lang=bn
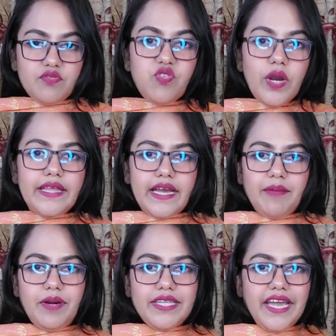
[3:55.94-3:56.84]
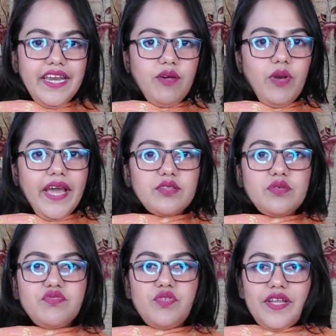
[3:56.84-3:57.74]
ফুলে থাকে বাট দেখেন এগুলো
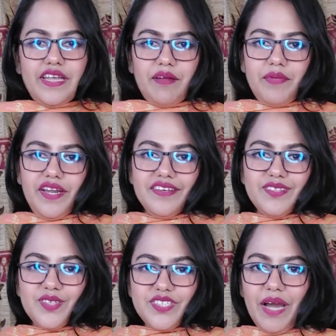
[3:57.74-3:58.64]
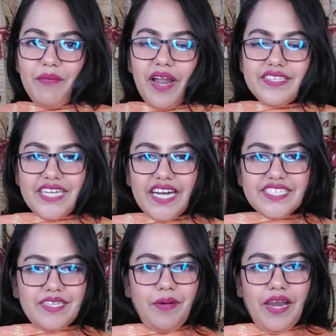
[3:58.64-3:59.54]
একদম ফুলে থাকবে না তো যা ভাল যার
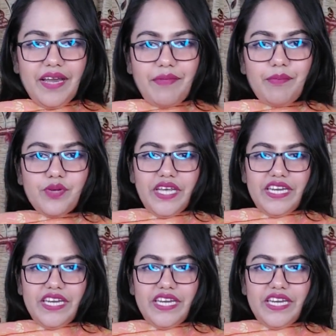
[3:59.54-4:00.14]
যেটা ভালো লাগবে আপনি